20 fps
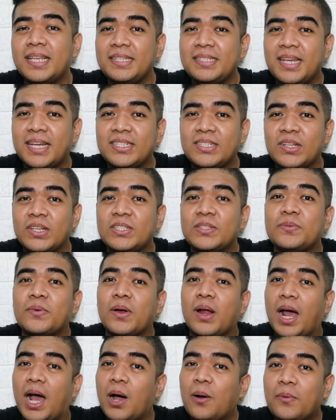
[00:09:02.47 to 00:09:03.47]
and suggestions
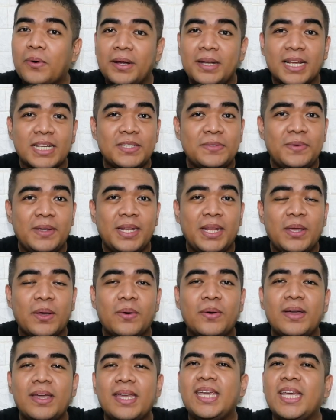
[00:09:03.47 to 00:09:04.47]
for our next
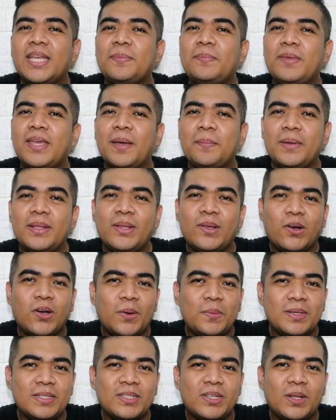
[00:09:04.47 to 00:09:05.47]
video, hit me up in the
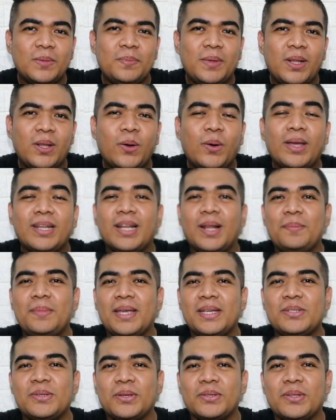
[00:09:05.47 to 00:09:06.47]
comments down below and I'll
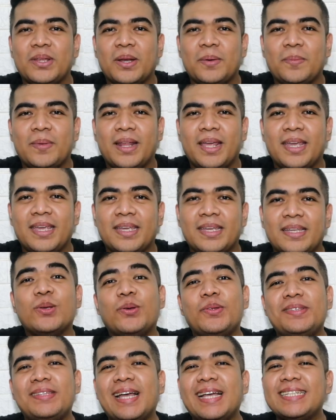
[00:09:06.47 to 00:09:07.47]
make sure to reply.
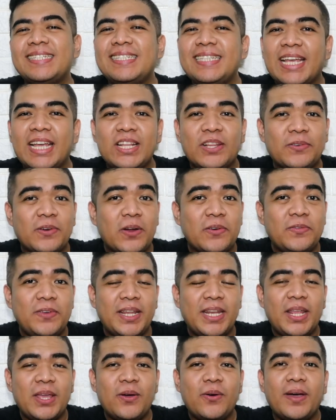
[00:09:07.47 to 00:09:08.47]
So that's the end of our
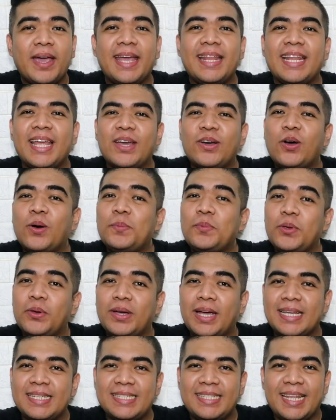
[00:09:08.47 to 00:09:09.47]
video and I hope
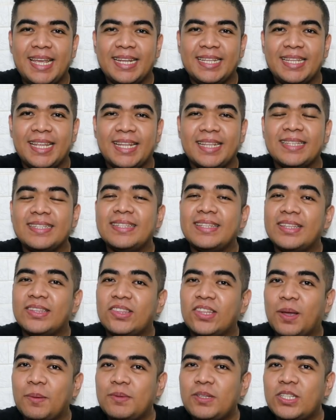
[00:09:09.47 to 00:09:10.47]
you guys liked it.
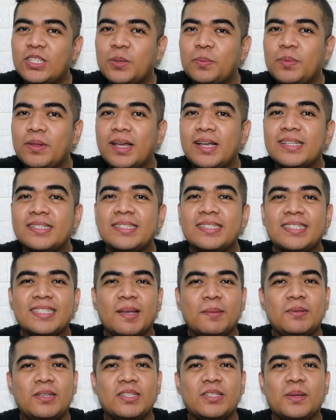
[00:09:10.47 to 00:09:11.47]
Thumbs is a plus,
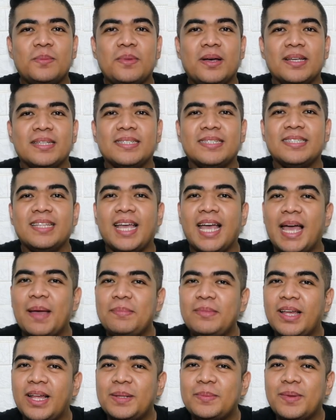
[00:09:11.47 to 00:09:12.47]
subs is a must.
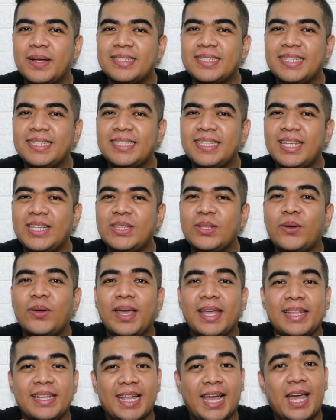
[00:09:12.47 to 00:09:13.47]
I'm the Unboxing
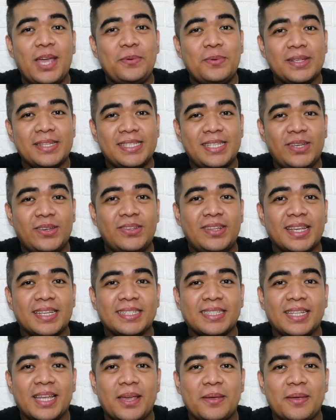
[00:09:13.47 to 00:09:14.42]
Tito and I will see you next